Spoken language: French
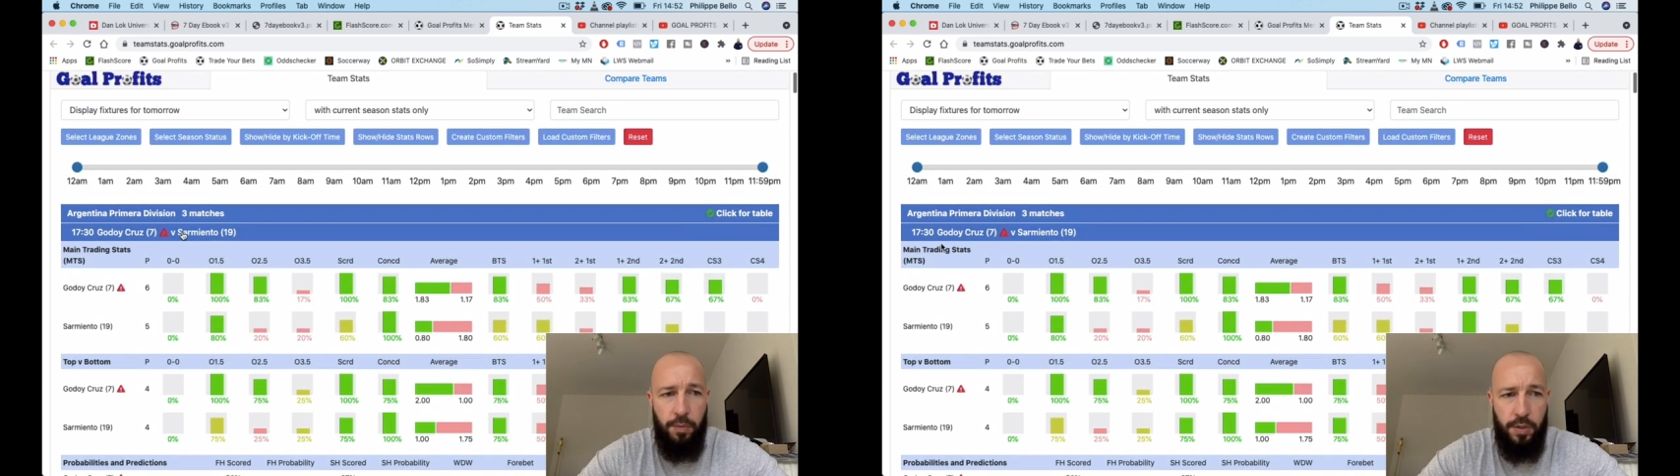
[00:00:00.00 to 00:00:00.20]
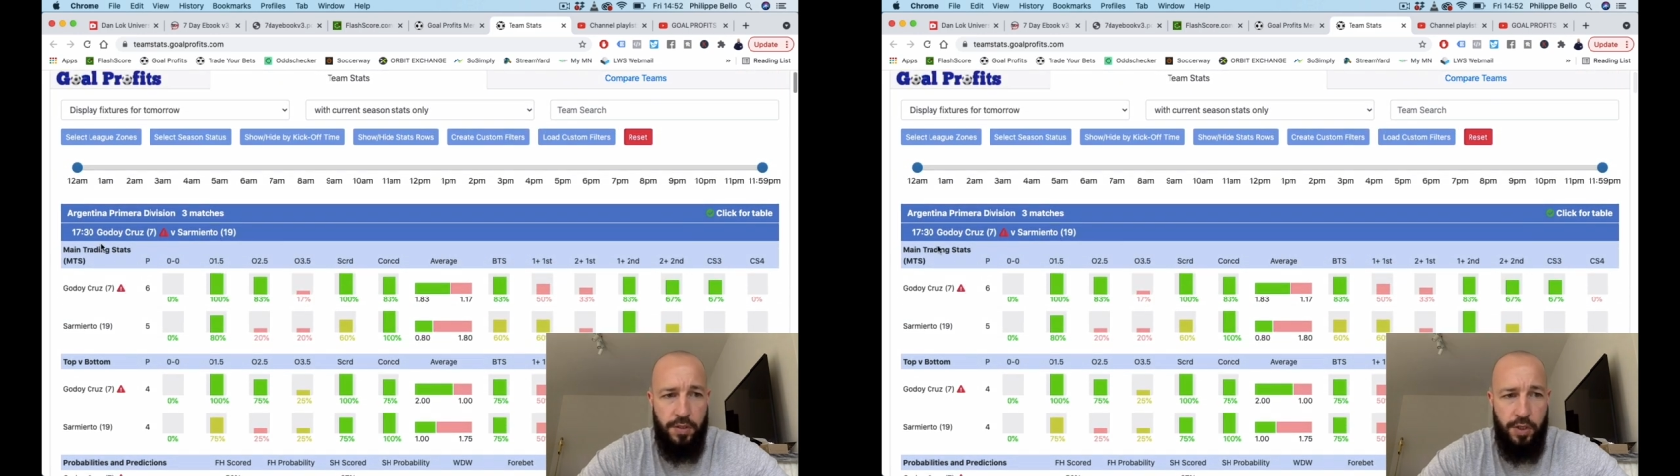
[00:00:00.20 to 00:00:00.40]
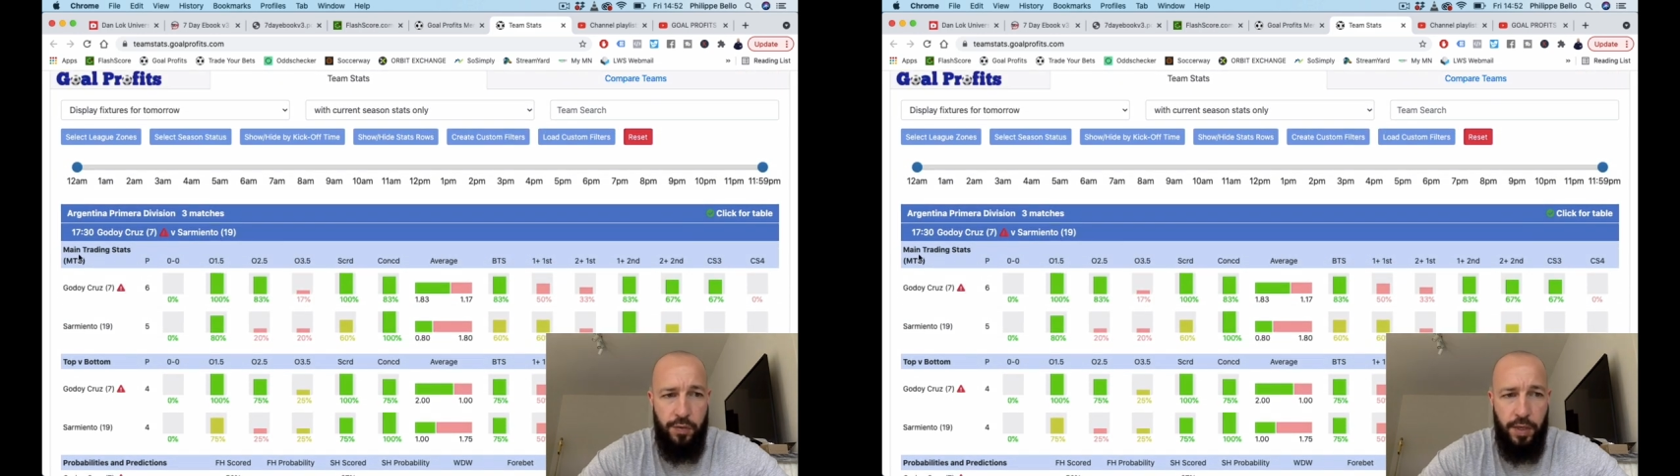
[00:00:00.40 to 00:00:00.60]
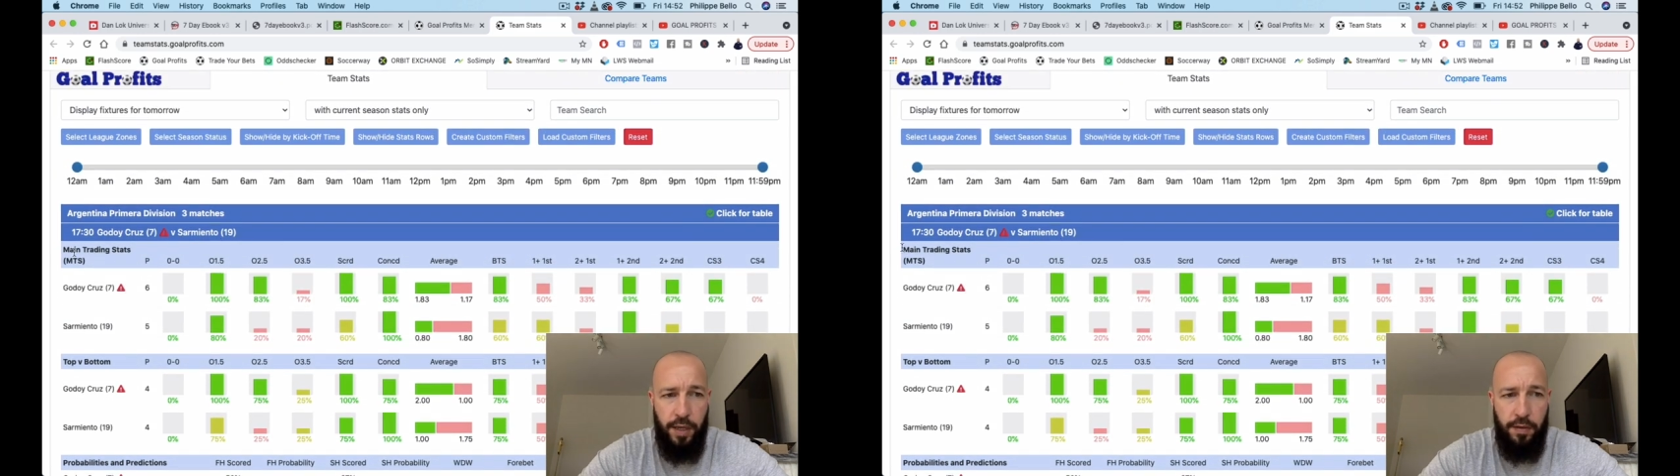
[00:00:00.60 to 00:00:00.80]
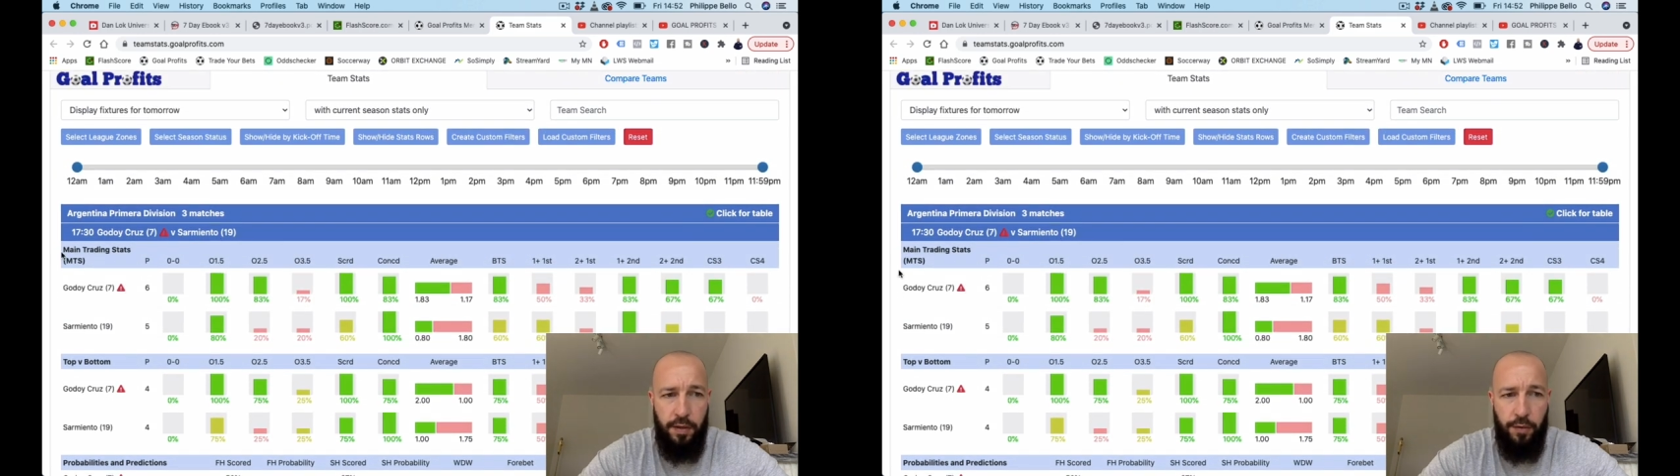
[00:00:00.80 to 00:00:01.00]
moi si je vais
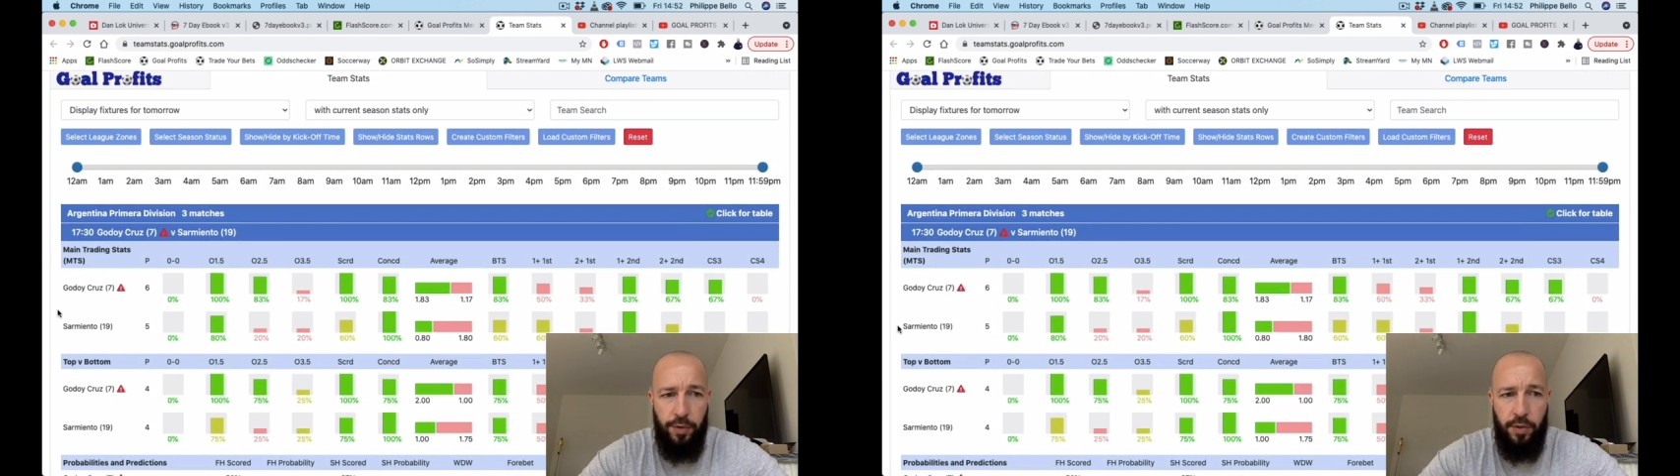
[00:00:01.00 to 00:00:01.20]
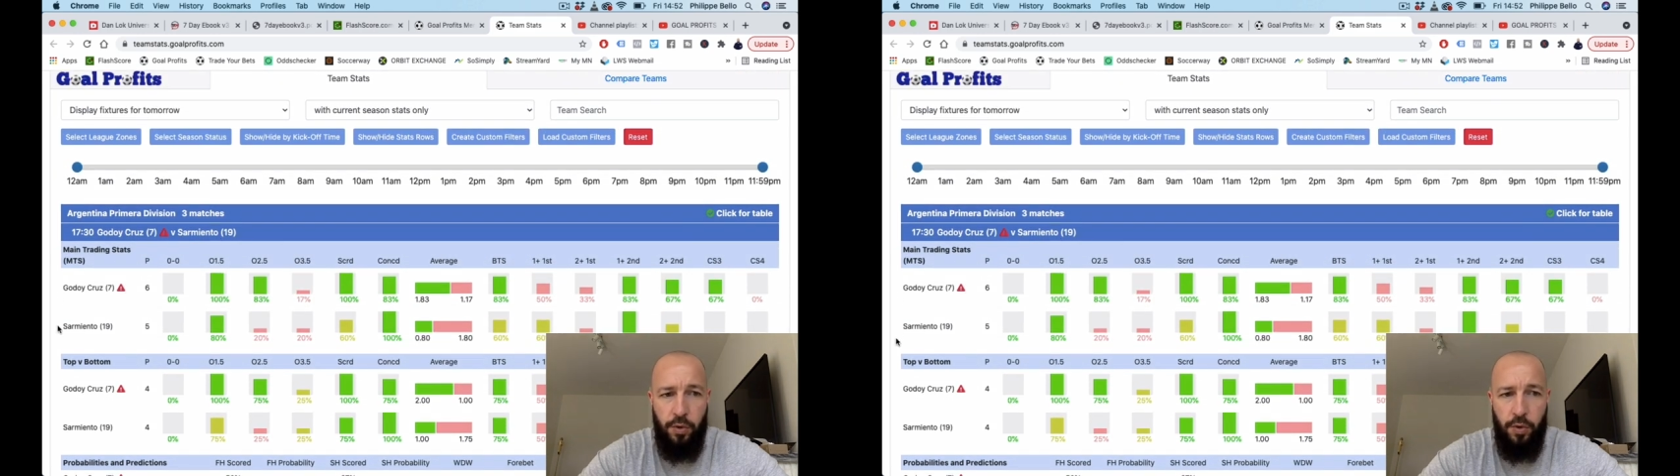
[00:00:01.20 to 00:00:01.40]
garder en fait